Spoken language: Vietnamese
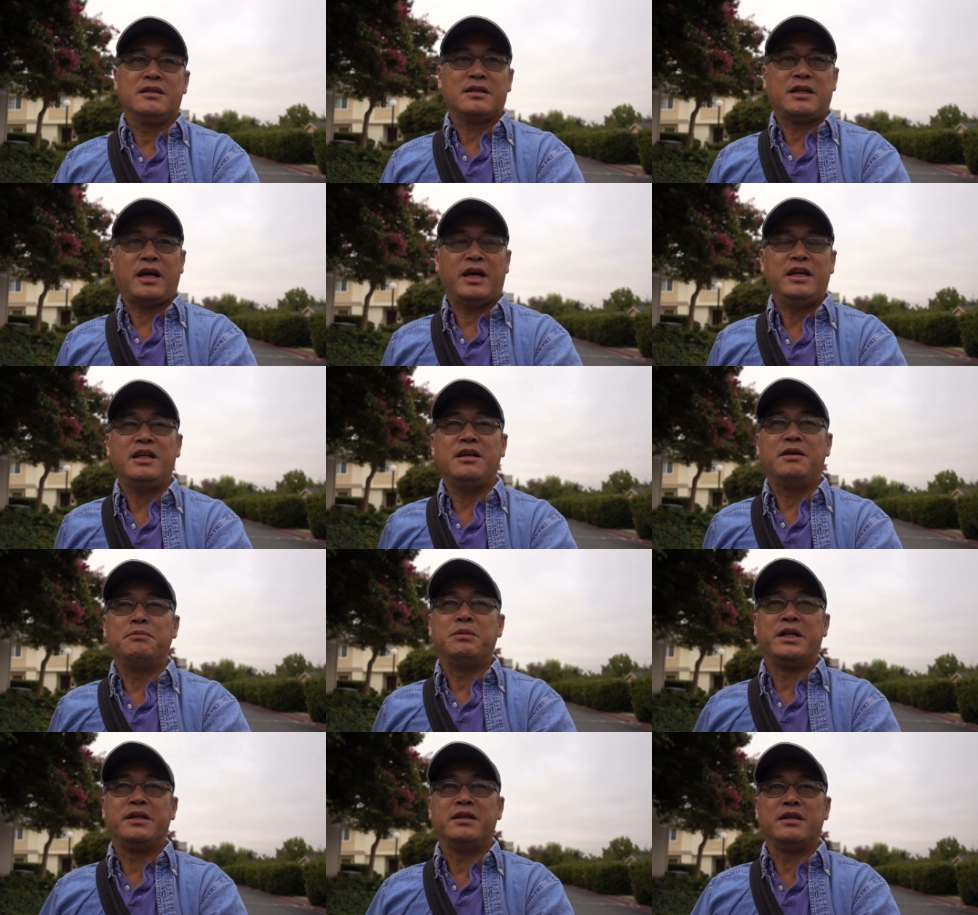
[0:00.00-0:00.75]
thấy
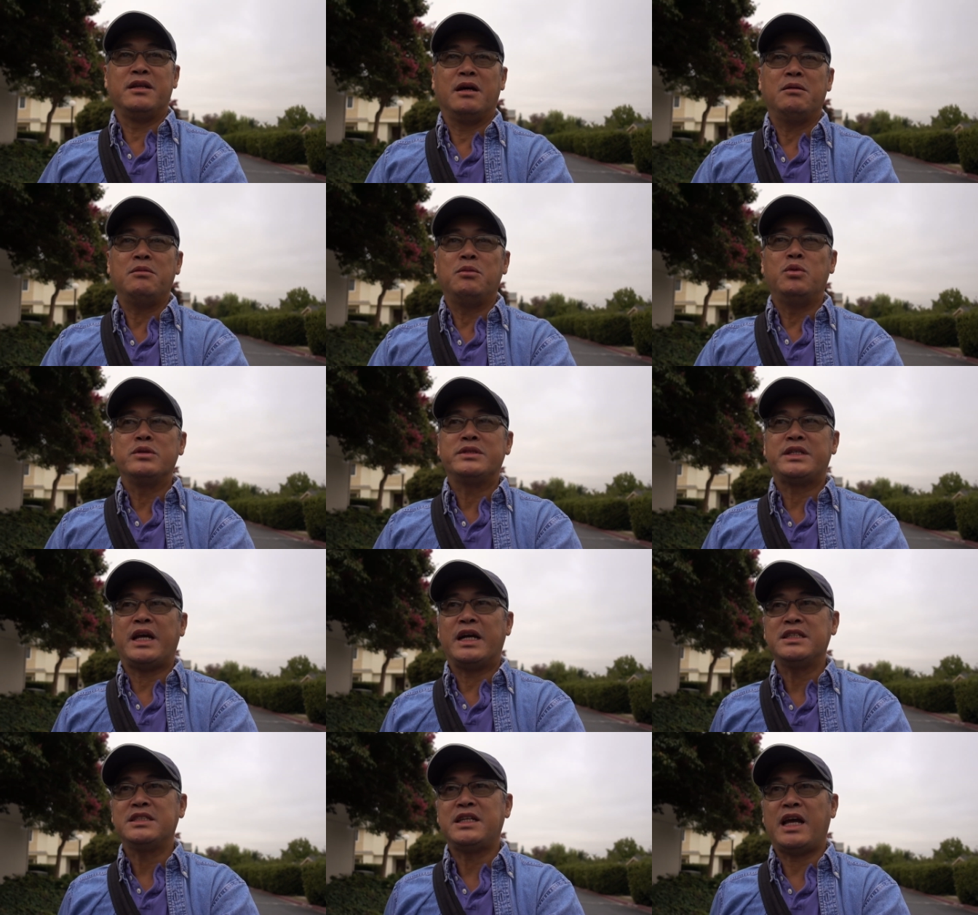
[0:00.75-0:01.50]
thì mình đã muốn
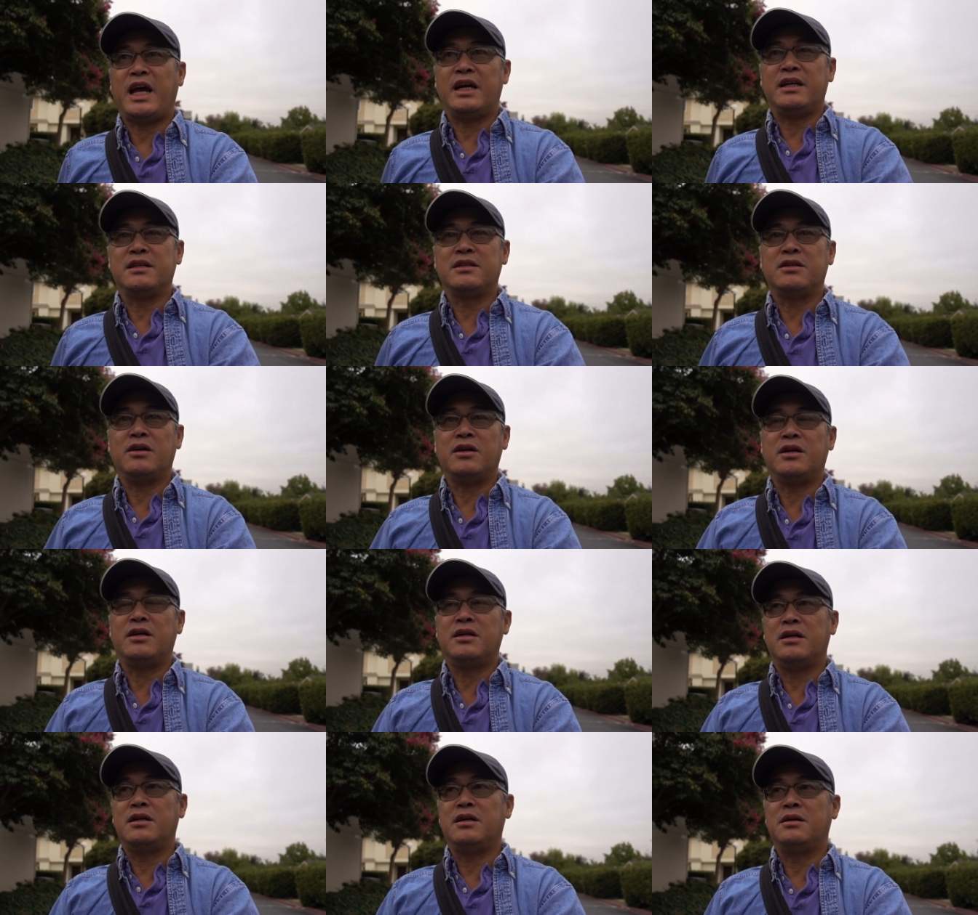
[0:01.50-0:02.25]
sẵn sàng
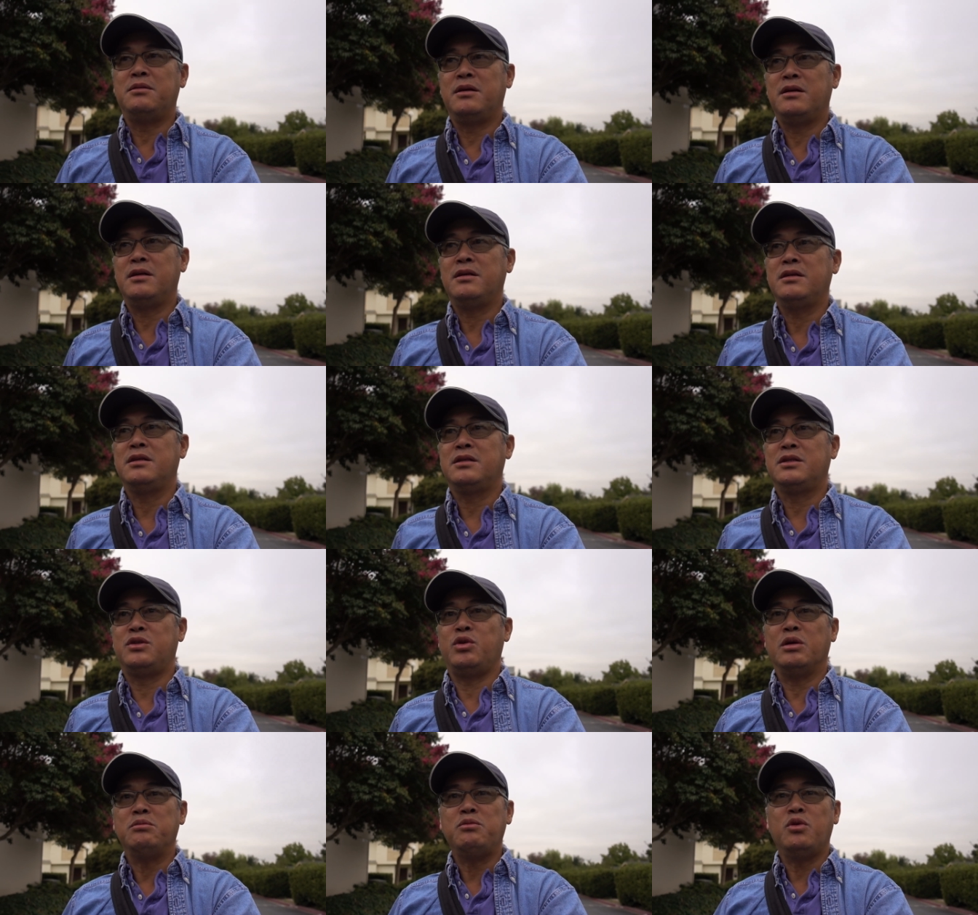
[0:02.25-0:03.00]
cho
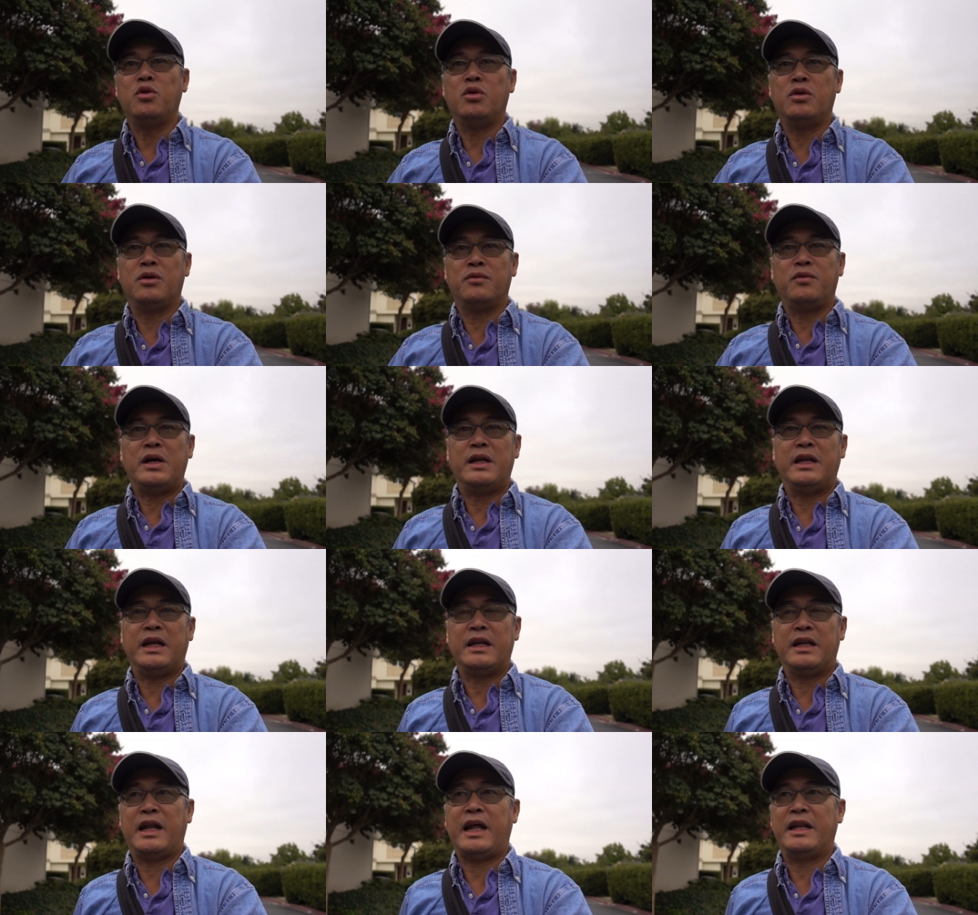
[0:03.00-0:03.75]
chuyển mùa qua
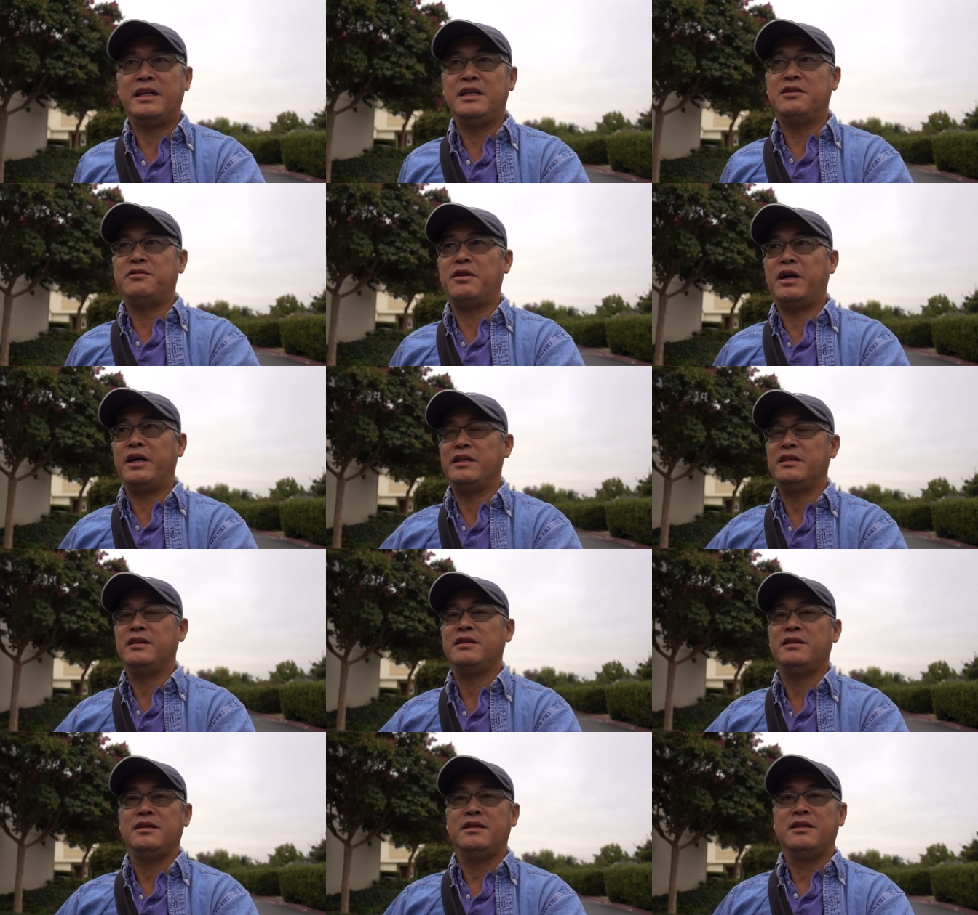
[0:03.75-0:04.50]
lạnh lạnh như vậy.